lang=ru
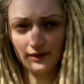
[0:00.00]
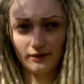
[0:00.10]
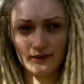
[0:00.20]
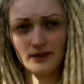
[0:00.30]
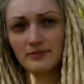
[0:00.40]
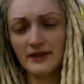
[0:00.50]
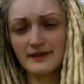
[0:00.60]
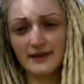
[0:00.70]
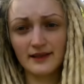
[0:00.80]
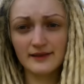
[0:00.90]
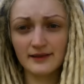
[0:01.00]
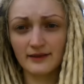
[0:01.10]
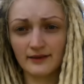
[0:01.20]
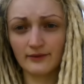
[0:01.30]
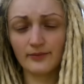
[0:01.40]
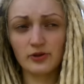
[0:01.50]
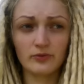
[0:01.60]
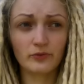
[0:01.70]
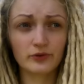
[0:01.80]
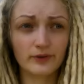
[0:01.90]
образец. В
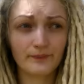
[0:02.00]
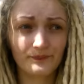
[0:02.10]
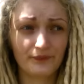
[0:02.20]
общем, он